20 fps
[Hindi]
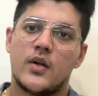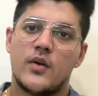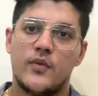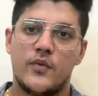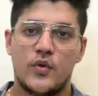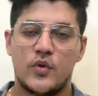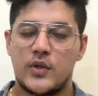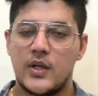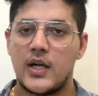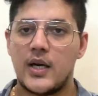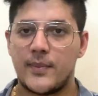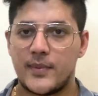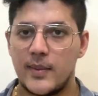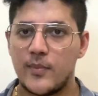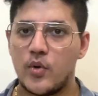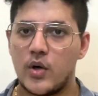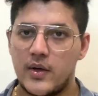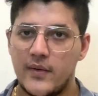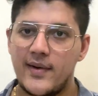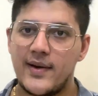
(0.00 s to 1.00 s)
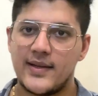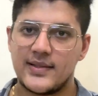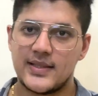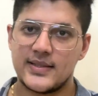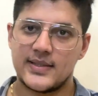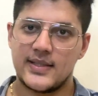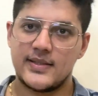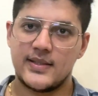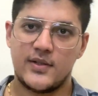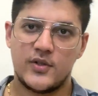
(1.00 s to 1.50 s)
वो तो यार आपकी बॉडी वेट
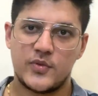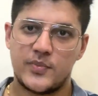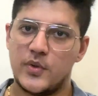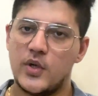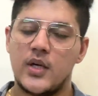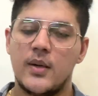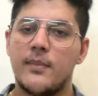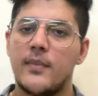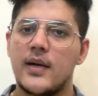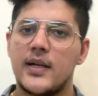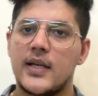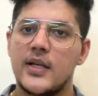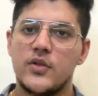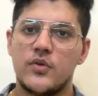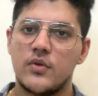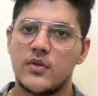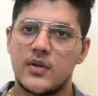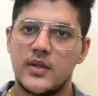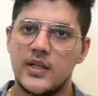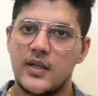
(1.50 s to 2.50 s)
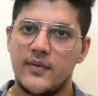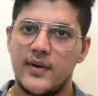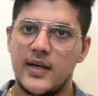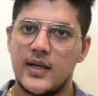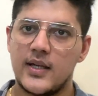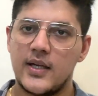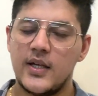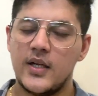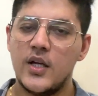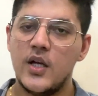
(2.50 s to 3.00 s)
एक्सरसाइज है ना उसमें तो डंबल की जरूरत नहीं है
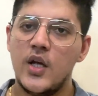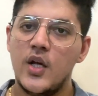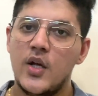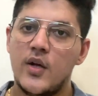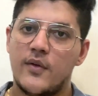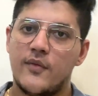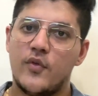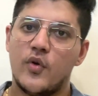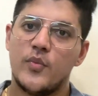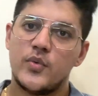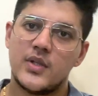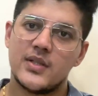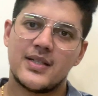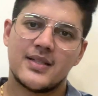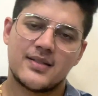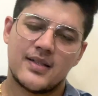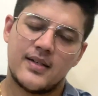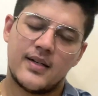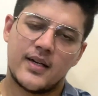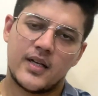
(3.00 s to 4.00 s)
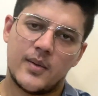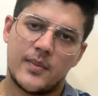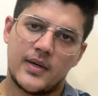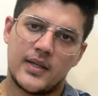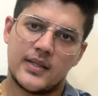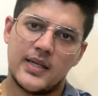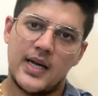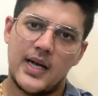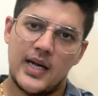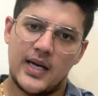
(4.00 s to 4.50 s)
वेट की वो मुझे सिक्स हंड्रेड का
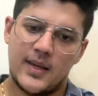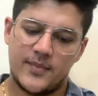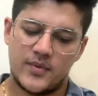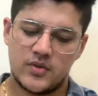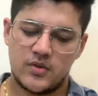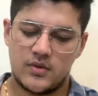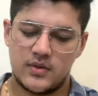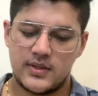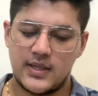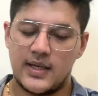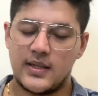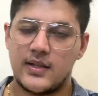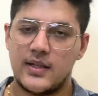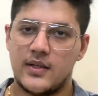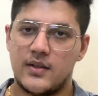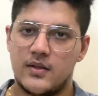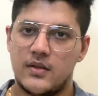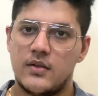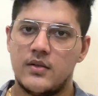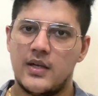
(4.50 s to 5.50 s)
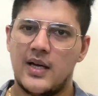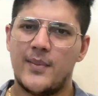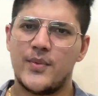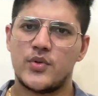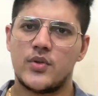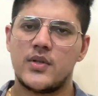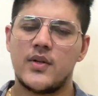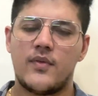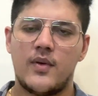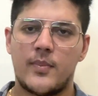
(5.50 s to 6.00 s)
पड़ा था अमेजोन से आई थिंक
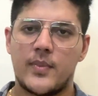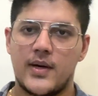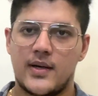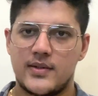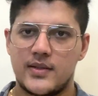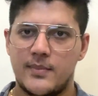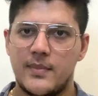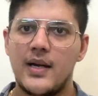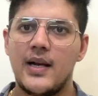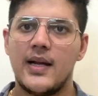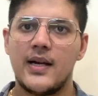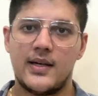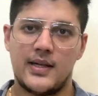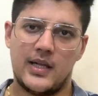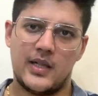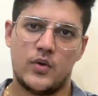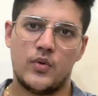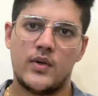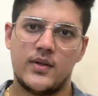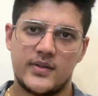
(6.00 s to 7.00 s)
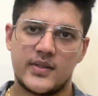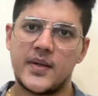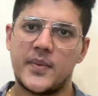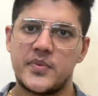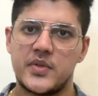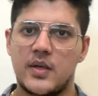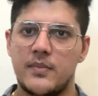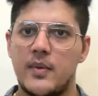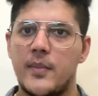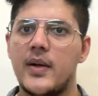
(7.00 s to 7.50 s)
अमेजोन या फ्लिपकार्ट से मैं लिंक डाल दूंगा
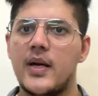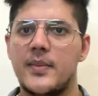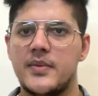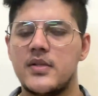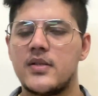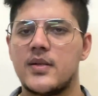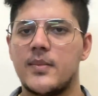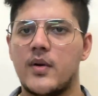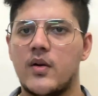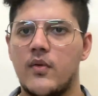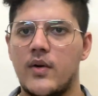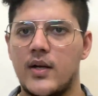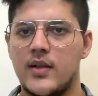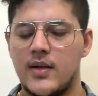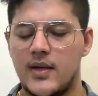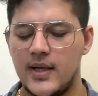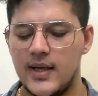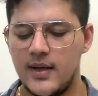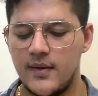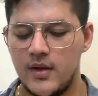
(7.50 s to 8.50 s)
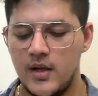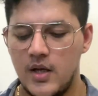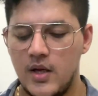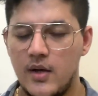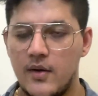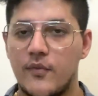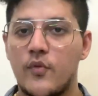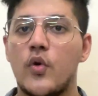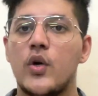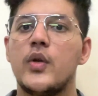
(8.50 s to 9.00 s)
डिस्क्रिप्शन में मैंने जिससे मंगवाया था ठीक है
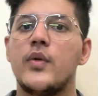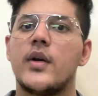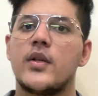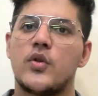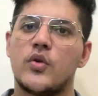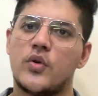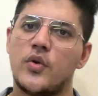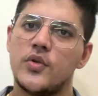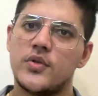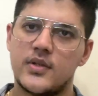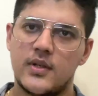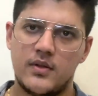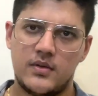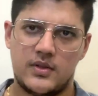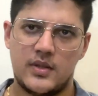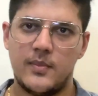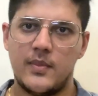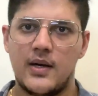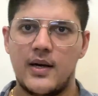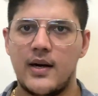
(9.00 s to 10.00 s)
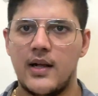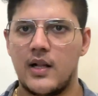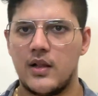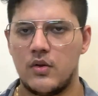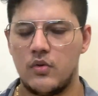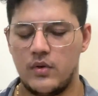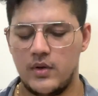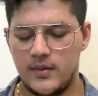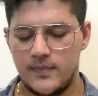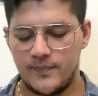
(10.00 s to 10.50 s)
वो नहीं हुआ तो कोई उससे सिमिलर डाल
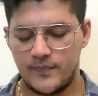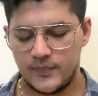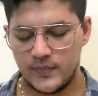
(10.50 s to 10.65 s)
दूंगा